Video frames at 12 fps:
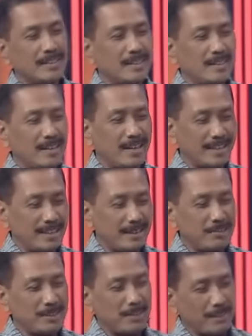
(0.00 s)
dan kita
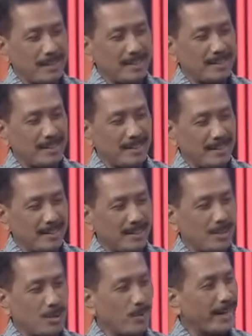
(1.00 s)
bisa melihat dari
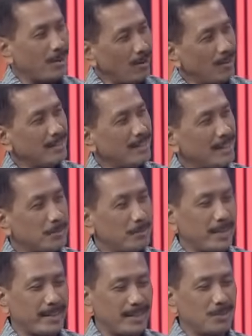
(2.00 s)
quick count dan
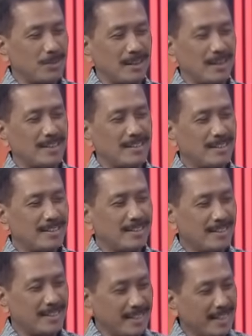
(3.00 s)
sebagian juga
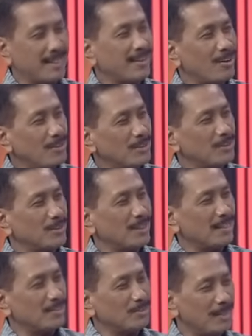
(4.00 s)
eh, real count
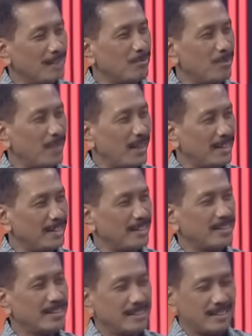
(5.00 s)
juga sudah mulai
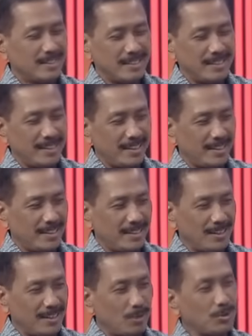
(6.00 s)

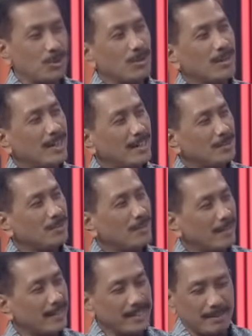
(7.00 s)
diluncurkan
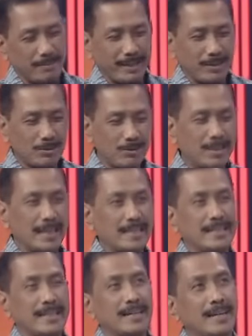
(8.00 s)
juga oleh KPU. Nah,
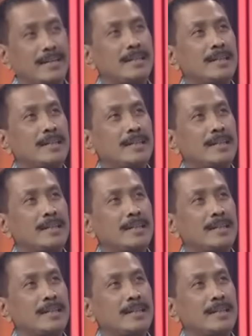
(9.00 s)
saya kira